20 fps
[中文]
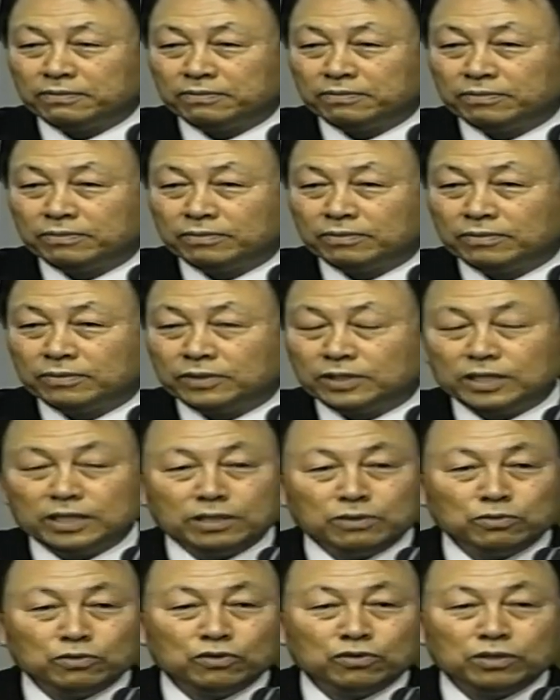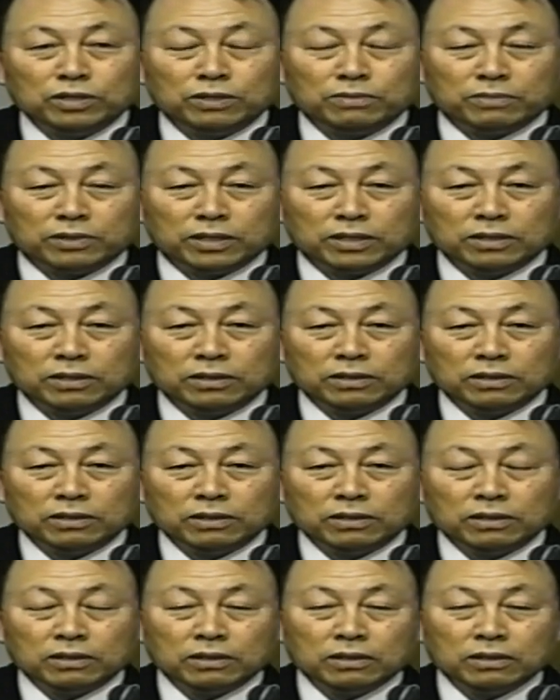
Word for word: 第一次来到耶稣面前，